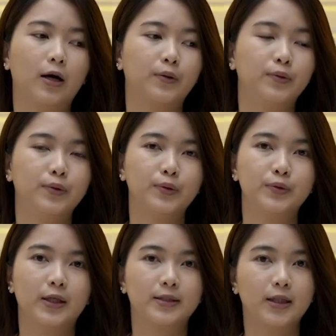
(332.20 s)
aku
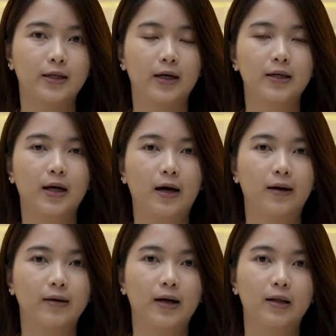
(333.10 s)
cek-cek kayaknya
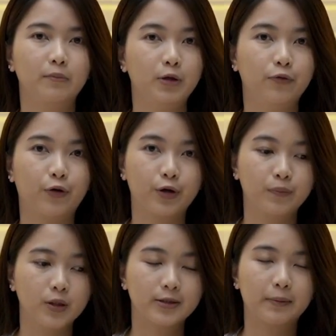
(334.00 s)
harga yang lebih
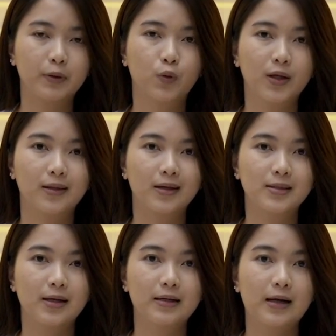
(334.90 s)
affordable tapi
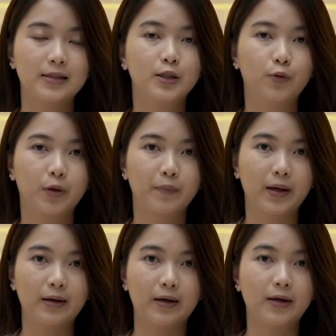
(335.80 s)
kualitasnya nggak jauh
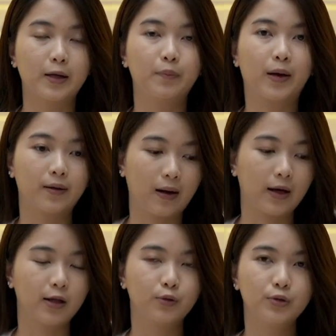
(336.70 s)
berbeda dari brand
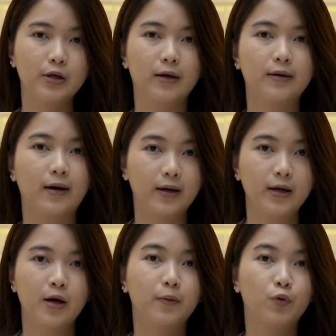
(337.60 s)
lain itu yang
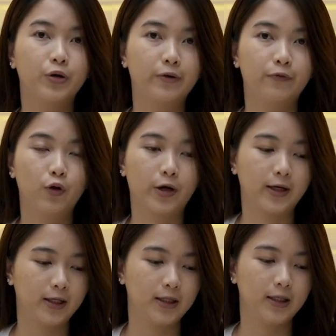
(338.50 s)
dari Modern
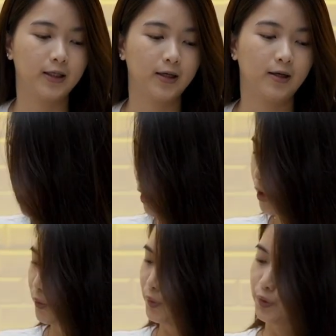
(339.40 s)
Flooring ini.
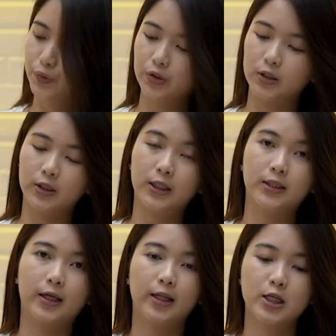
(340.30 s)
Nah, untuk
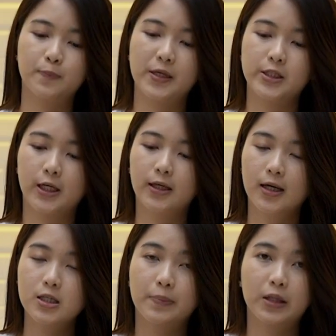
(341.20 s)
detail
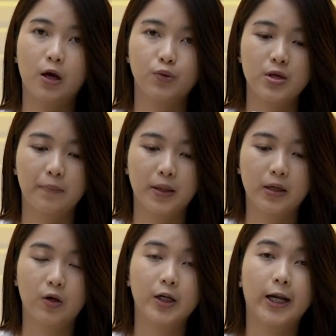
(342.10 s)
SPC-nya seperti yang aku sampaikan
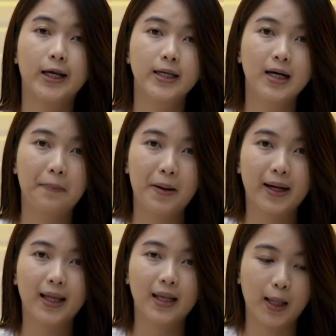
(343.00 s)
di awal karena dia nggak
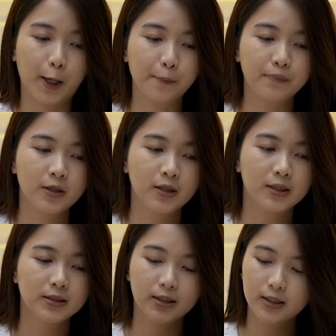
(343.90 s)
pakai lem,
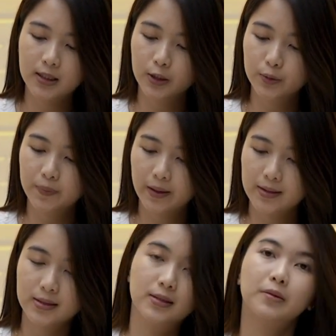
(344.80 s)
jadi dia tuh pakai
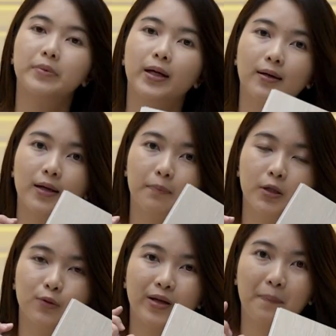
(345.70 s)
sistem kayak klip
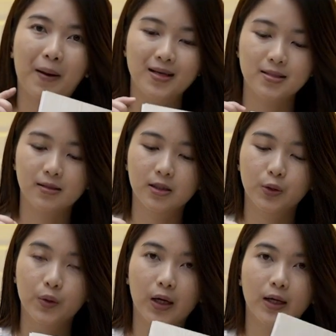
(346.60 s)
gitu, kayak puzzle
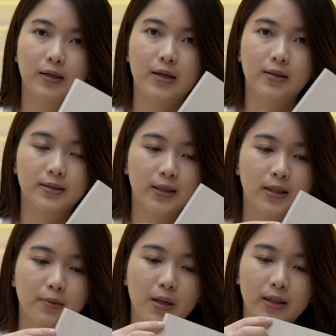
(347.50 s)
gitu ya. Jadi
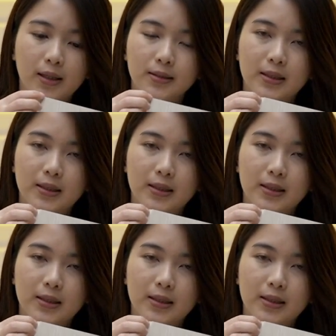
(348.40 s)
di bagian